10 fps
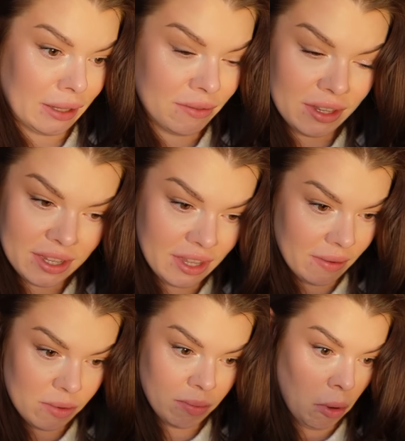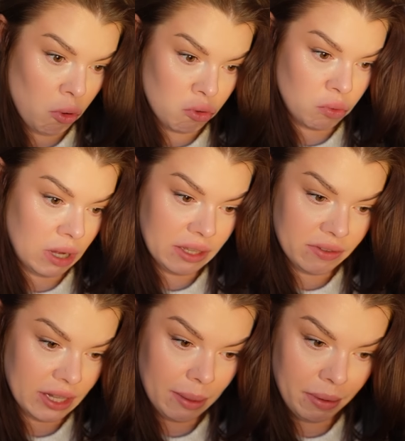więc nie wiem, czy my oszukali w
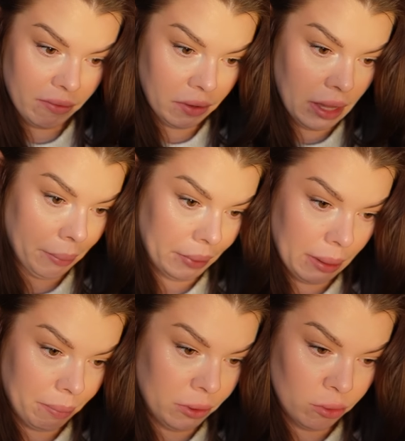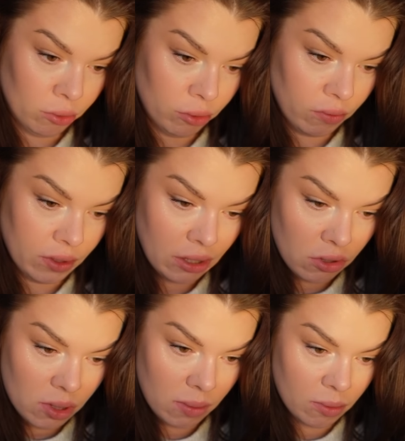sklepie i wydałam tyle pieniądzorów za to,
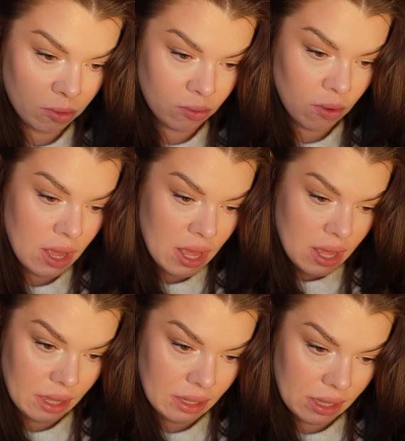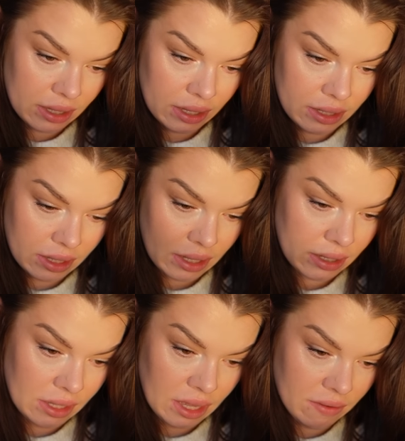czy po prostu ten, ten, ten,
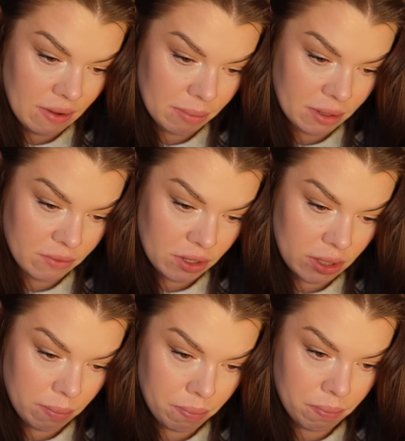ten jedwab jest właśnie